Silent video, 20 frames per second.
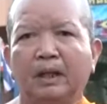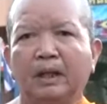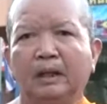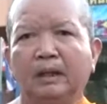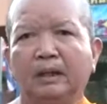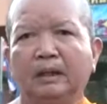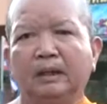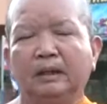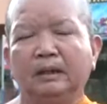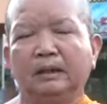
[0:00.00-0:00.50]

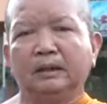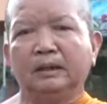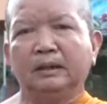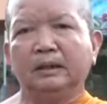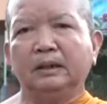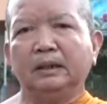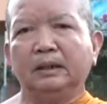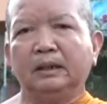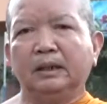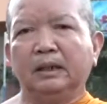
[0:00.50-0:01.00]
หรือ
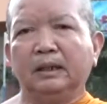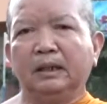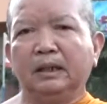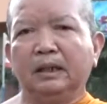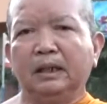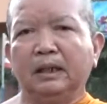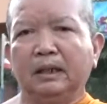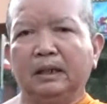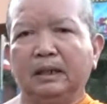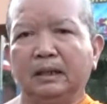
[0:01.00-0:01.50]

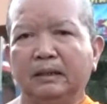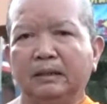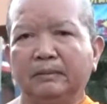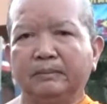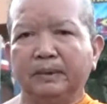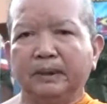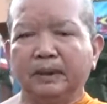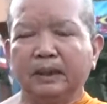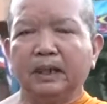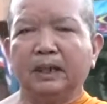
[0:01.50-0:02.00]

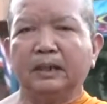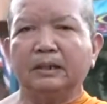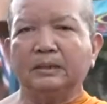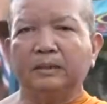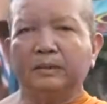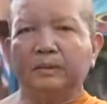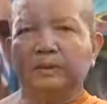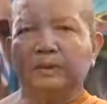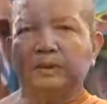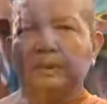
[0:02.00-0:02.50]
เพื่อ
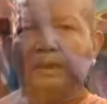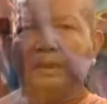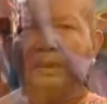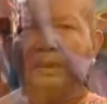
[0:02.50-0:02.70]
ส่งเสริ